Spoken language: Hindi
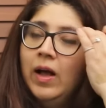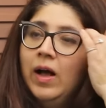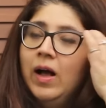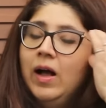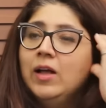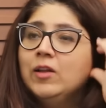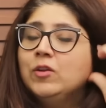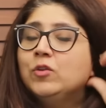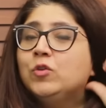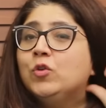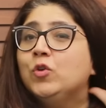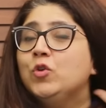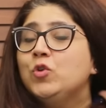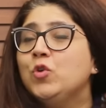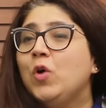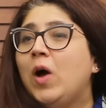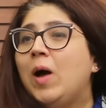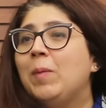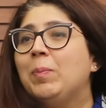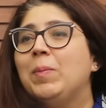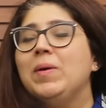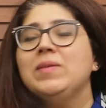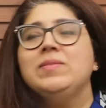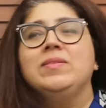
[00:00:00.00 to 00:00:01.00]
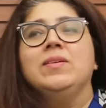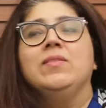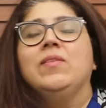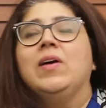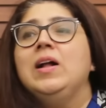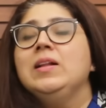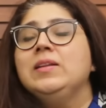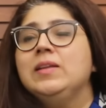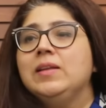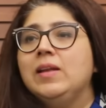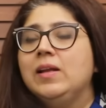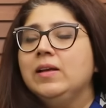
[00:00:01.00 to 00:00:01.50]
हाँ तो जो आपका
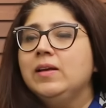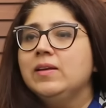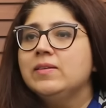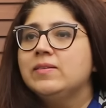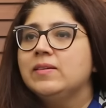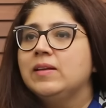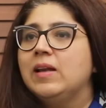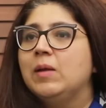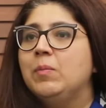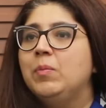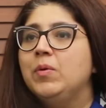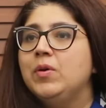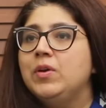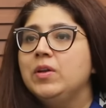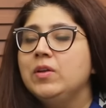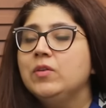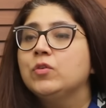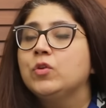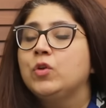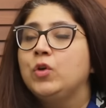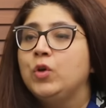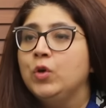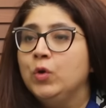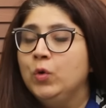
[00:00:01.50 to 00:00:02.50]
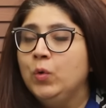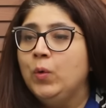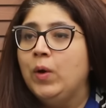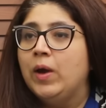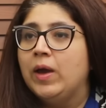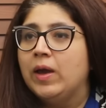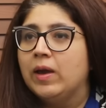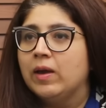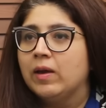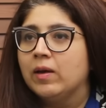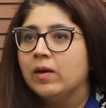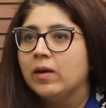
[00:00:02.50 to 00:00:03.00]
सवाल था ना कि सेलिब्रिटीज क्यों
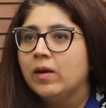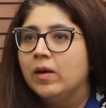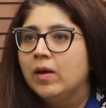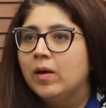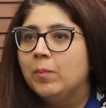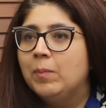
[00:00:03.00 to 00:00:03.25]
हैं